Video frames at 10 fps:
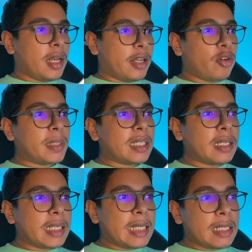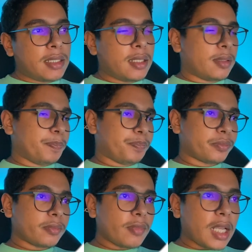لانه مثلا الا جيت
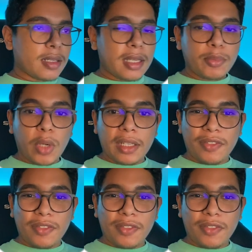صايبت واحد